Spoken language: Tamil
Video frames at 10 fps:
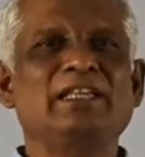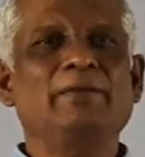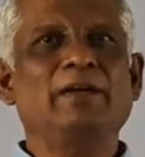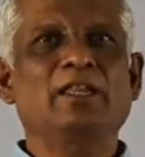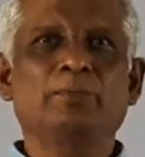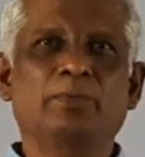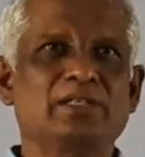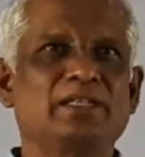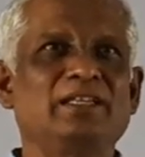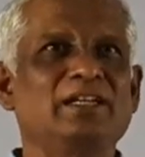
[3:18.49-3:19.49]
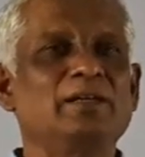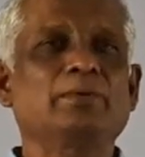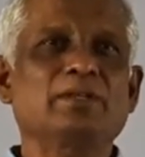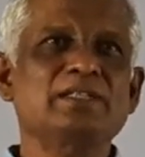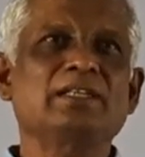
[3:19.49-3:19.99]
தேவையானது புரத சத்துக்கள்
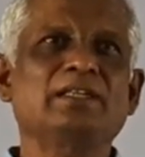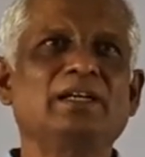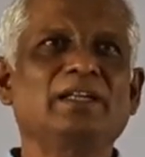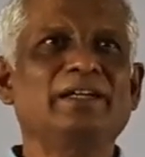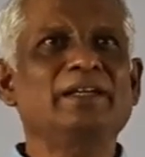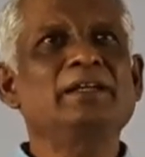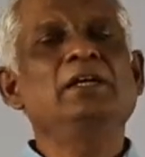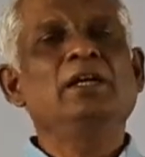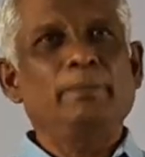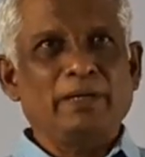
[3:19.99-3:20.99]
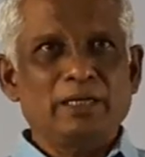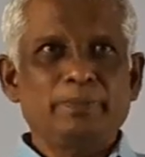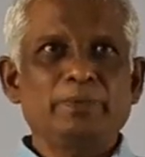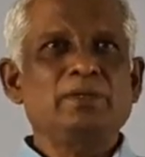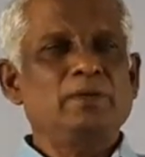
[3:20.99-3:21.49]
புரத சத்துக்களுக்கு பருப்பு